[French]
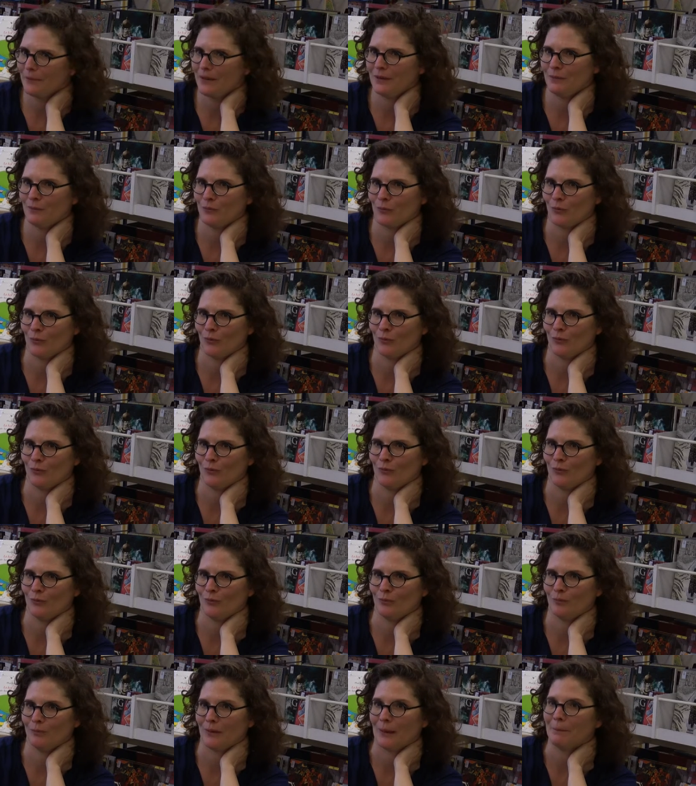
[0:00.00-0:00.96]
mais mon
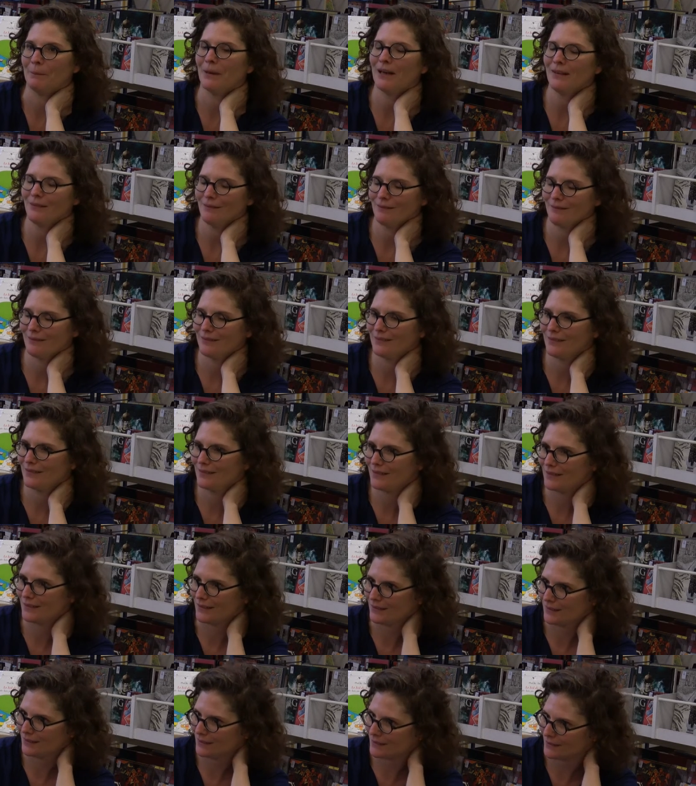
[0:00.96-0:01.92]
papa
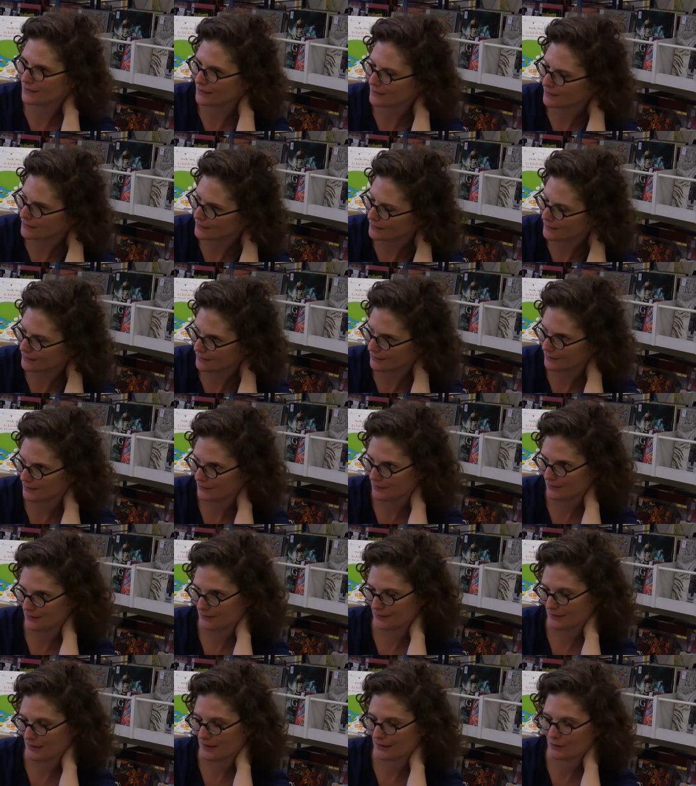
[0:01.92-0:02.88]
était
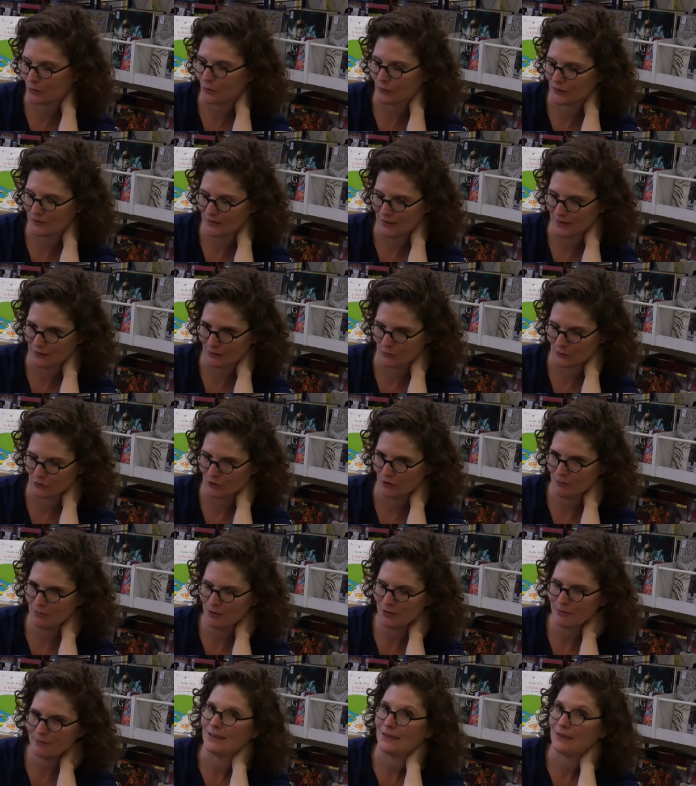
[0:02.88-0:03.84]
a grandi à
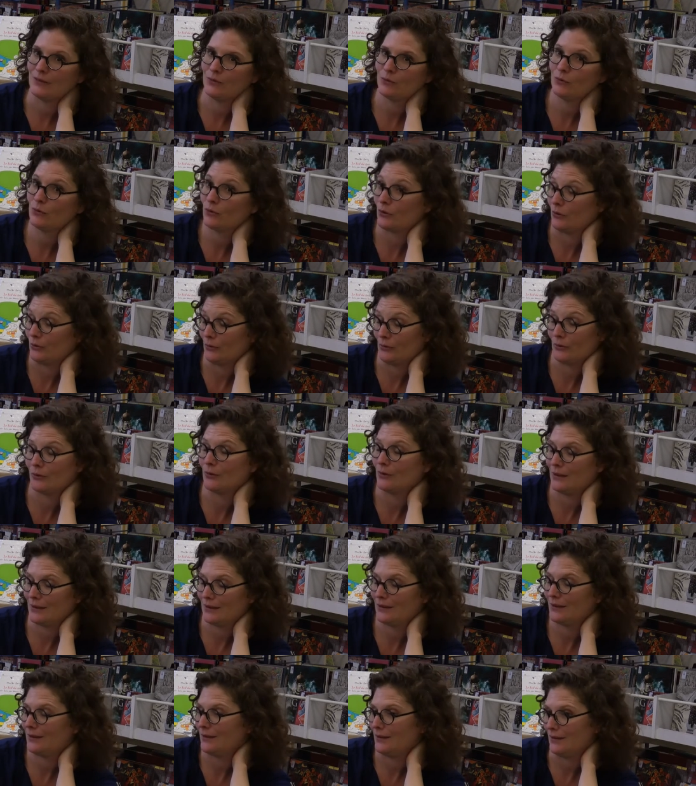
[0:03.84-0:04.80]
Grenoble, et donc je
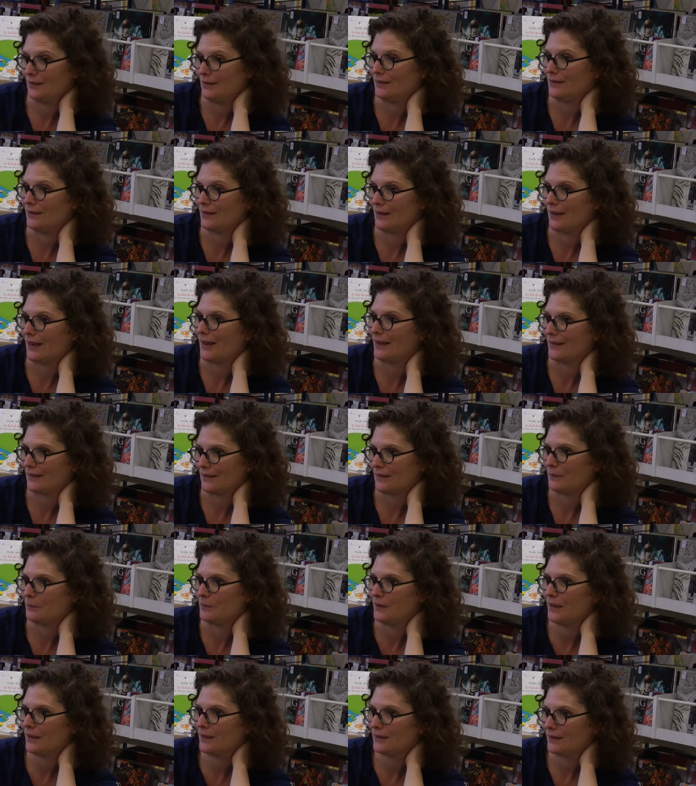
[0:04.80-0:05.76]
connais
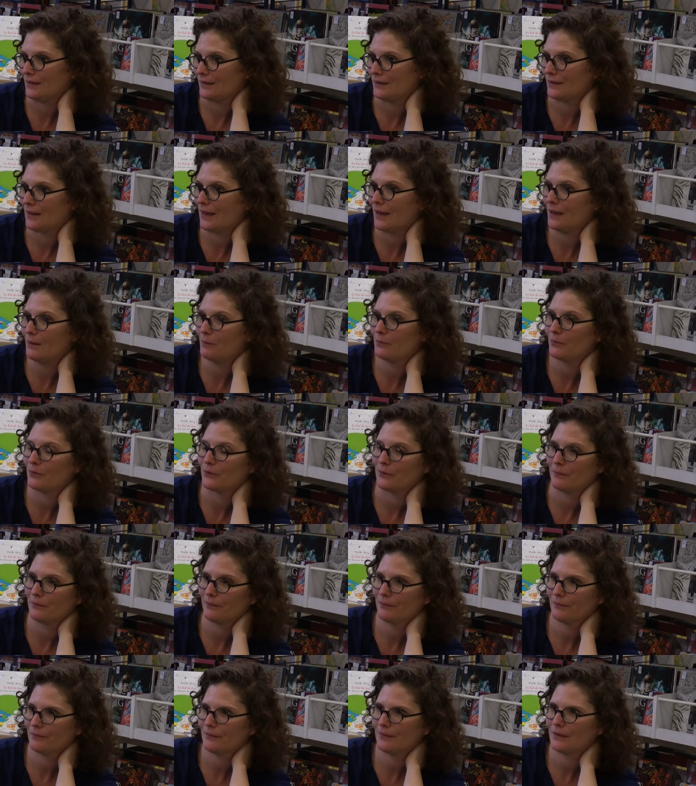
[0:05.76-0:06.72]
assez bien les Alpes
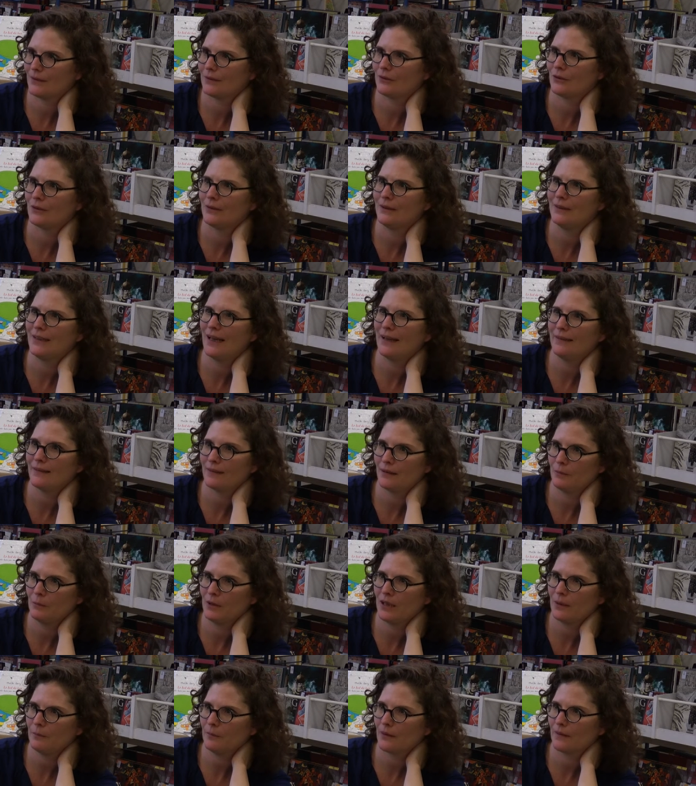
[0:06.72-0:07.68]
je dis assez
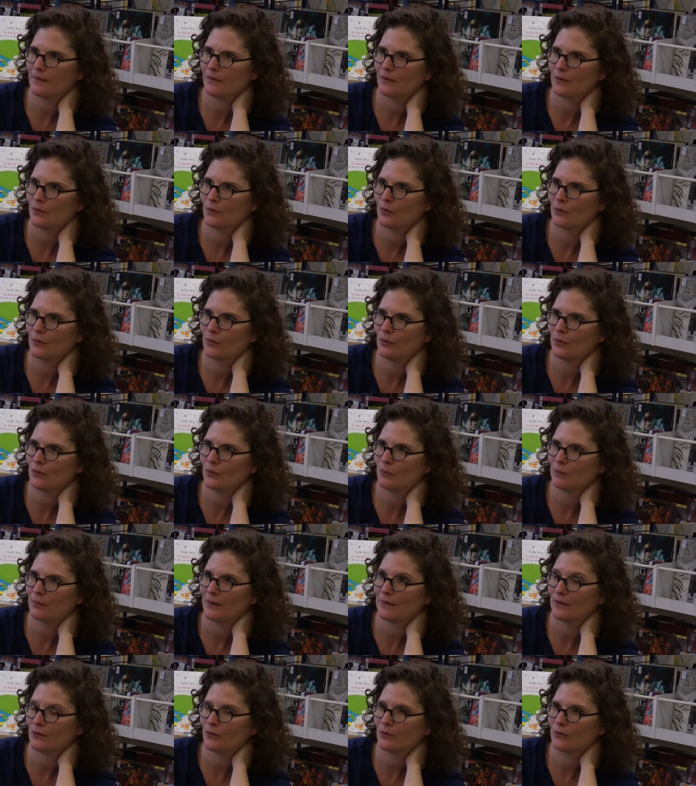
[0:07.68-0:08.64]
bien parce que,
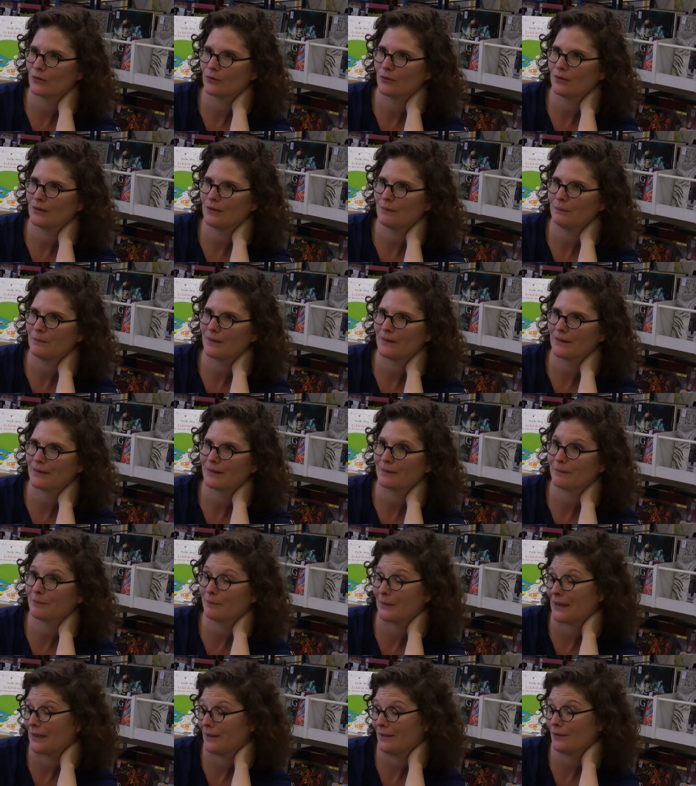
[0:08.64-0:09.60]
parce que je connais, par,
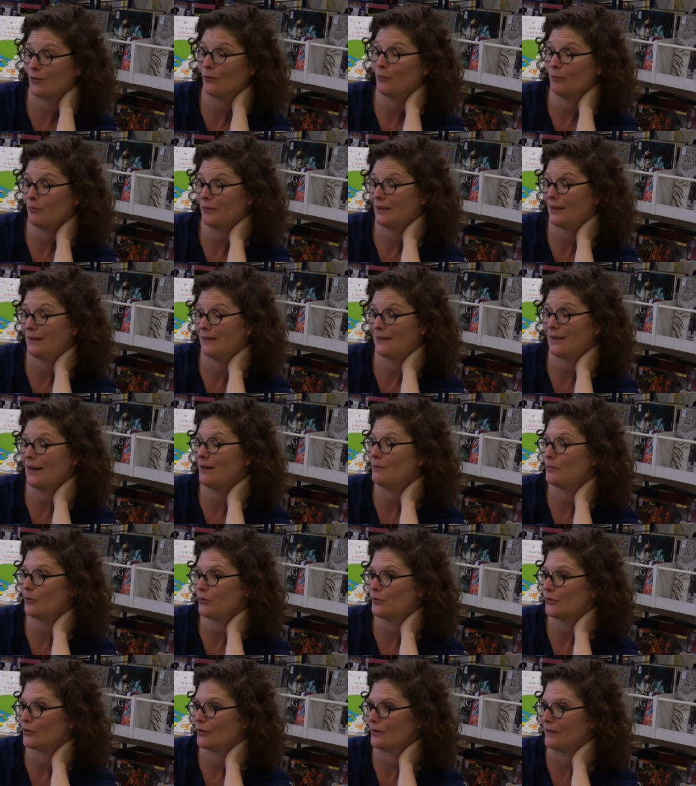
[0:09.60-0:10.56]
par exemple, les
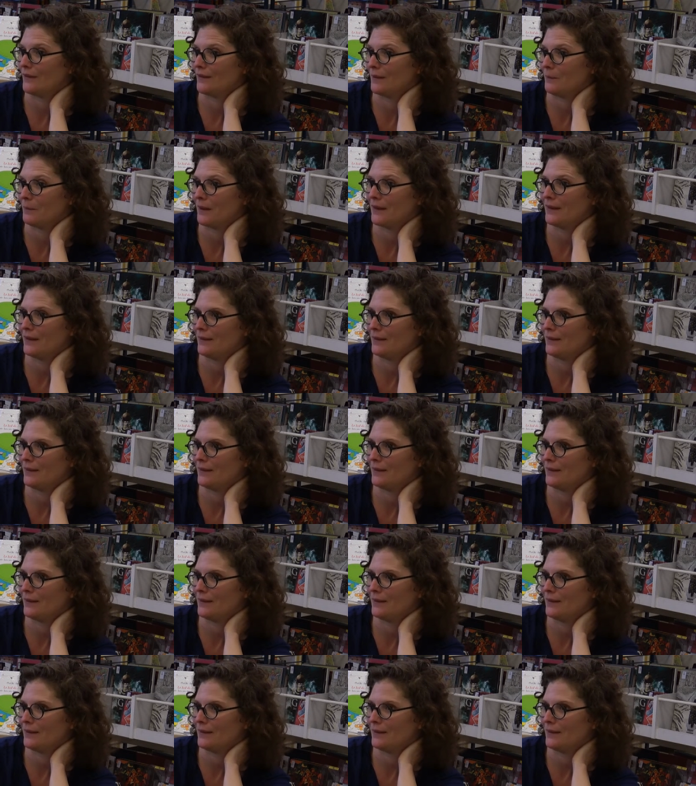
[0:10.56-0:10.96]
Alpes, je ne connaissais pas